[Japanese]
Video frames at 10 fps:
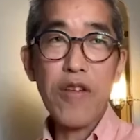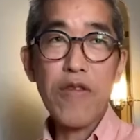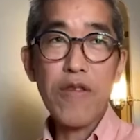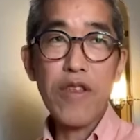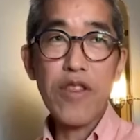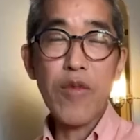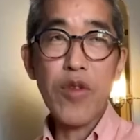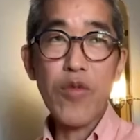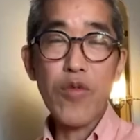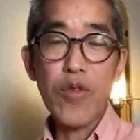けじゃなくて、自
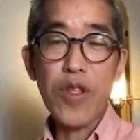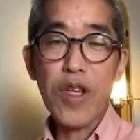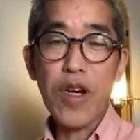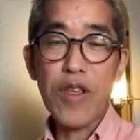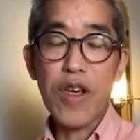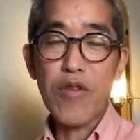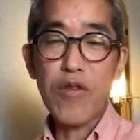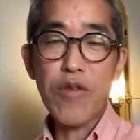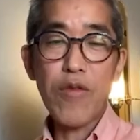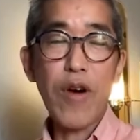民党それしっかりや
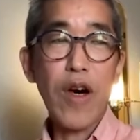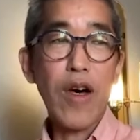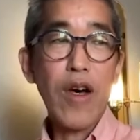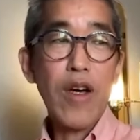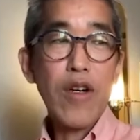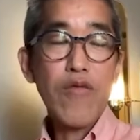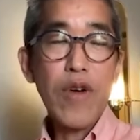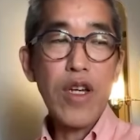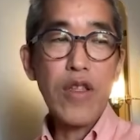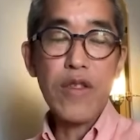るっていうのが
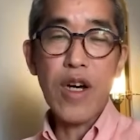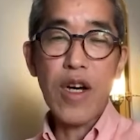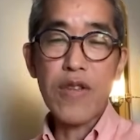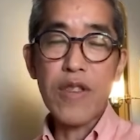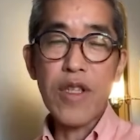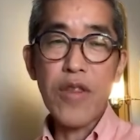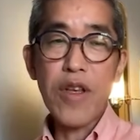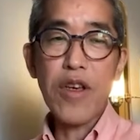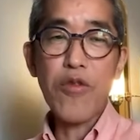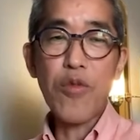不可欠なはずなん
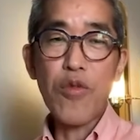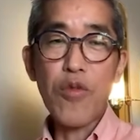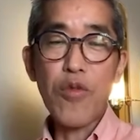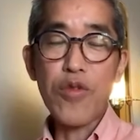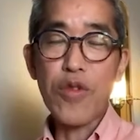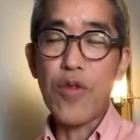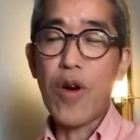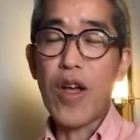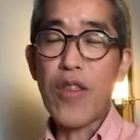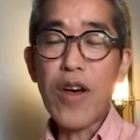だけども、どうする